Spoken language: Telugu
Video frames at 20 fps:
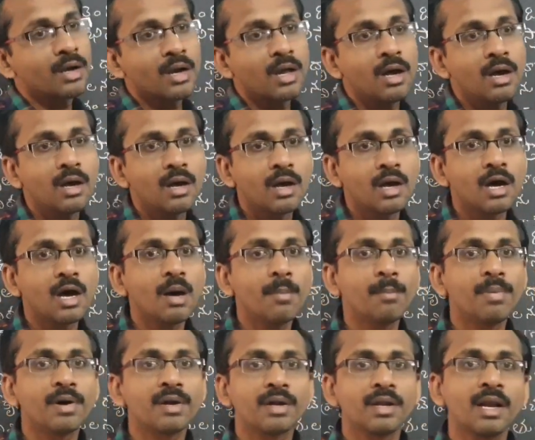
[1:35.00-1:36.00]
రా
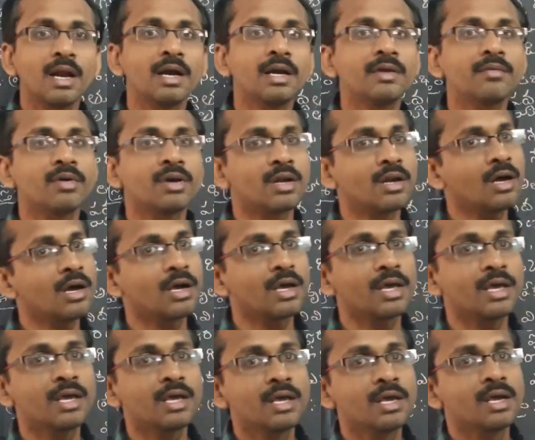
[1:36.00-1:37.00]
కాపర్ ఇలాంటివి
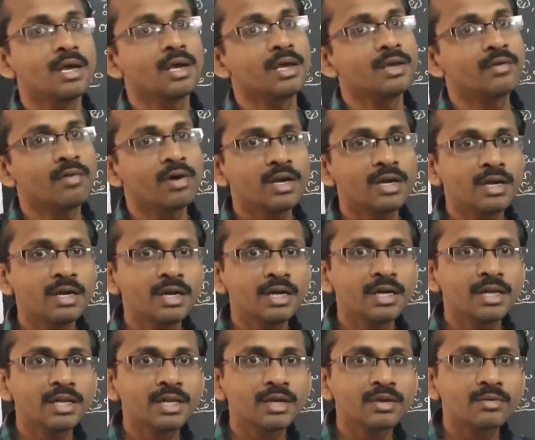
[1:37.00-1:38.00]
రాగి
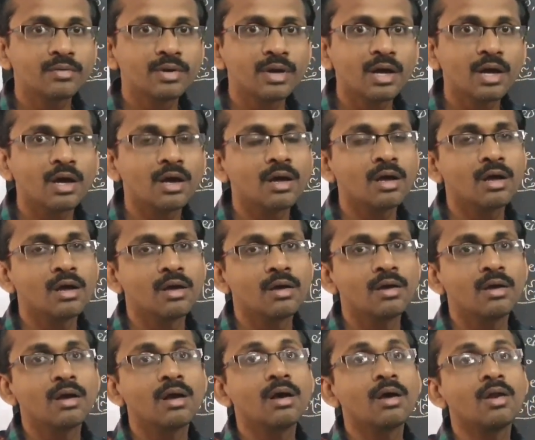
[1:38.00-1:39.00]
ఇవన్నింటినీ కూడా
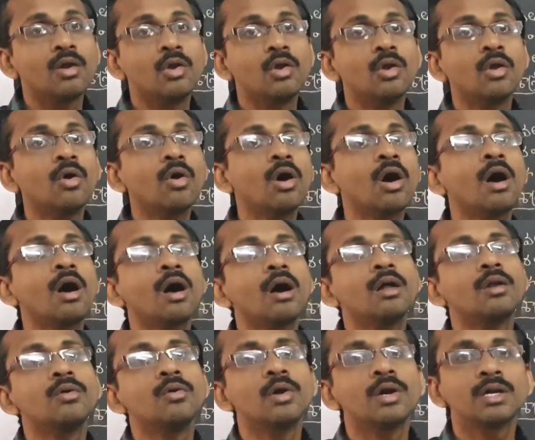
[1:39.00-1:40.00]

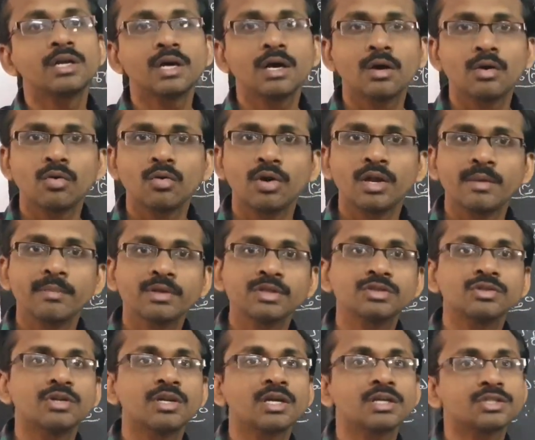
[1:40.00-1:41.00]
లోహాలు అంటారు అని
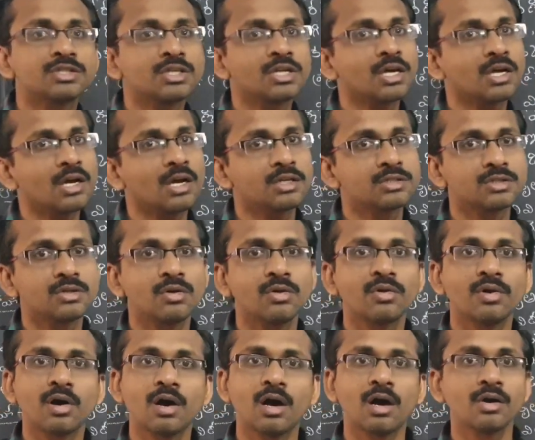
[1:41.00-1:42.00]
చిన్న చిన్న క్లాసుల్లో
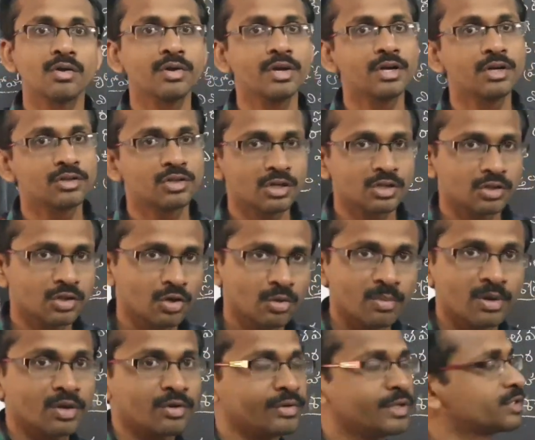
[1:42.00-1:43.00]
ఆరు ఏడు తరగతిలో
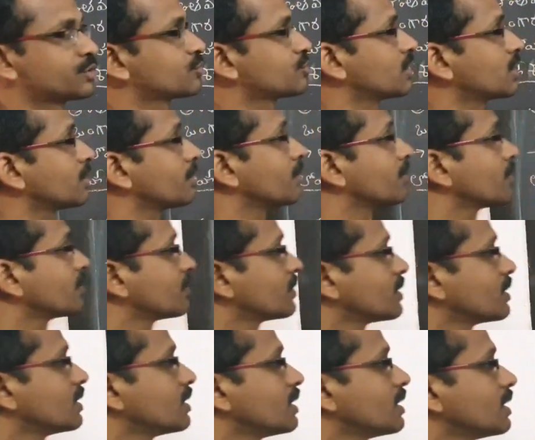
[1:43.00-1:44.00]
మనం నేర్చుకున్నాం
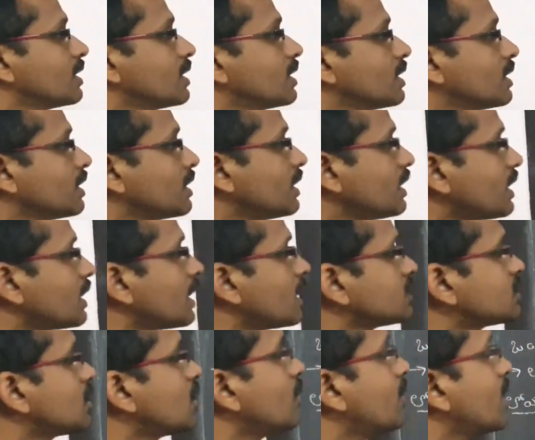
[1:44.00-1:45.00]
ఈ
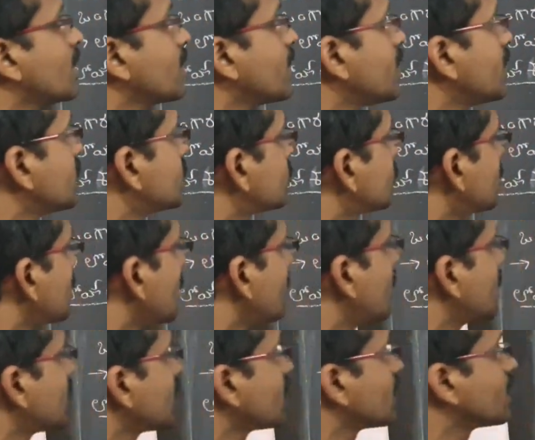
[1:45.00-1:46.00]
క్లాసులో మనం ఏం
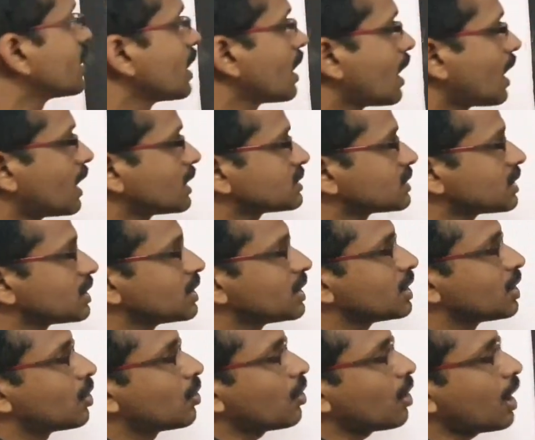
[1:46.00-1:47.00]
నేర్చుకుంటామంటే అసలు ఈ
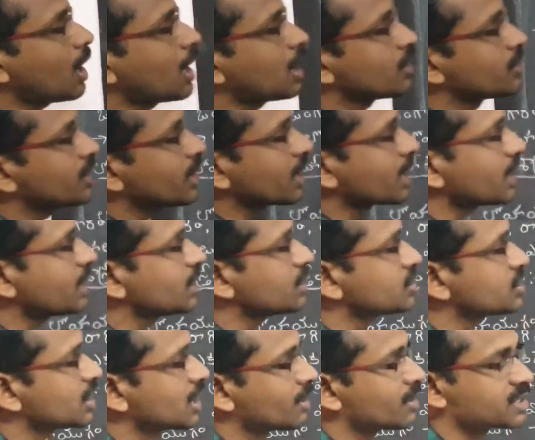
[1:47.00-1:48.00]
లోహాలు ఎక్కడి
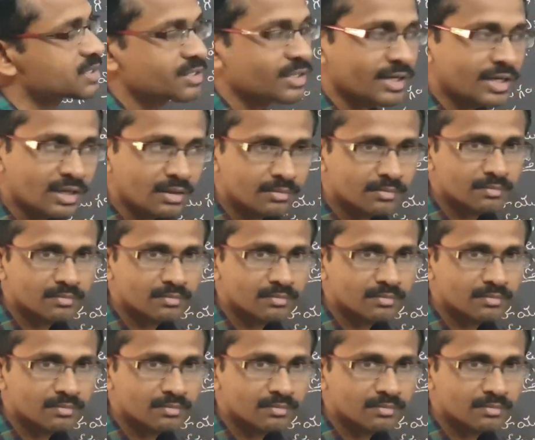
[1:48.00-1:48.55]
నుంచి లభిస్తాయి